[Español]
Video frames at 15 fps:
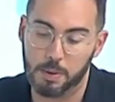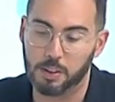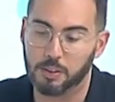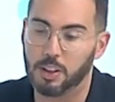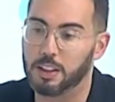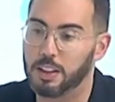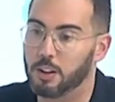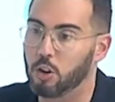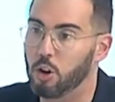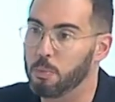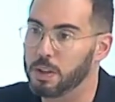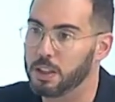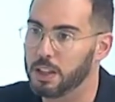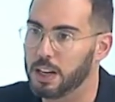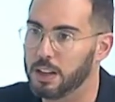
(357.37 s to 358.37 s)
Nacional del
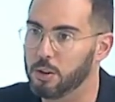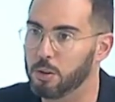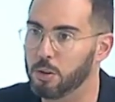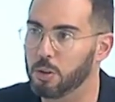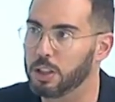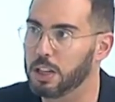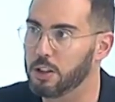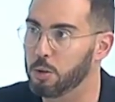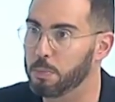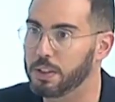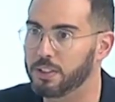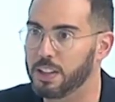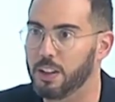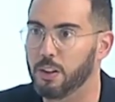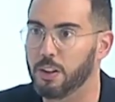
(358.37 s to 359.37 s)
Cómic del año, del año
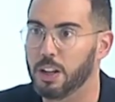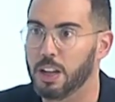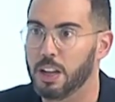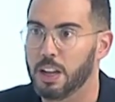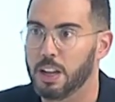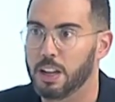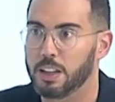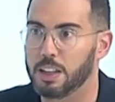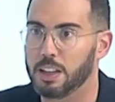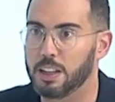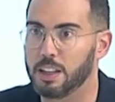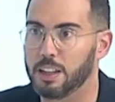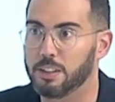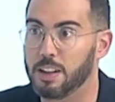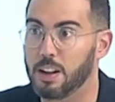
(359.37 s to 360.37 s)
pasado,
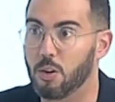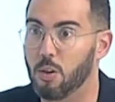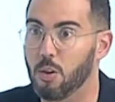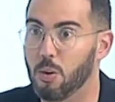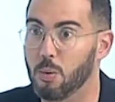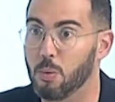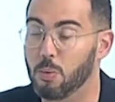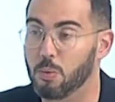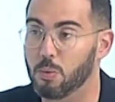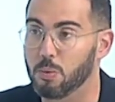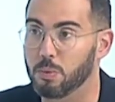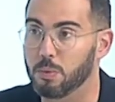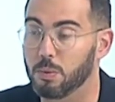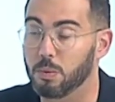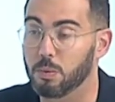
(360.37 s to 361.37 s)
que sacó
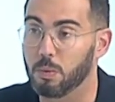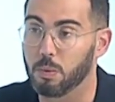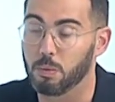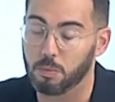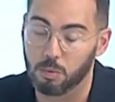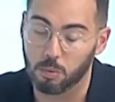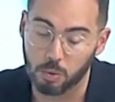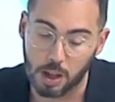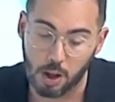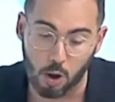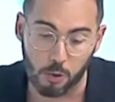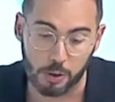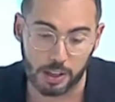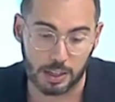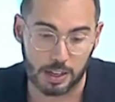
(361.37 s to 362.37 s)
una
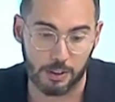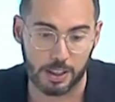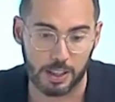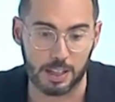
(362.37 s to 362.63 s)
obra que la verdad